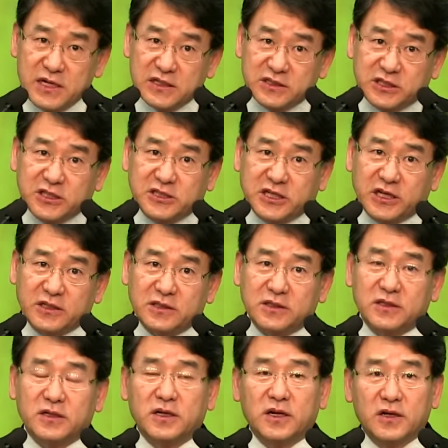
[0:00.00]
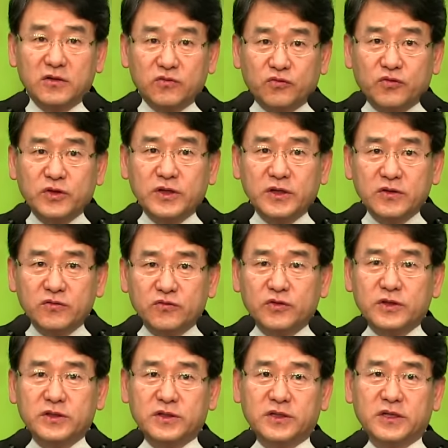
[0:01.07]
지체들 우리
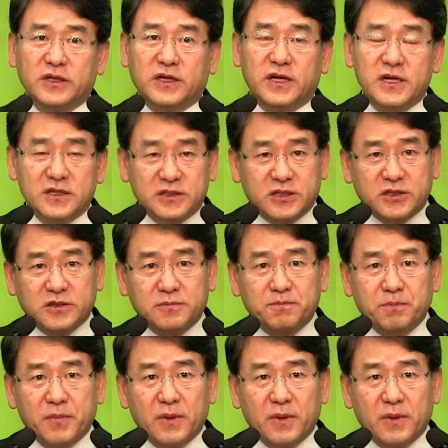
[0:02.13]
우리들이 지금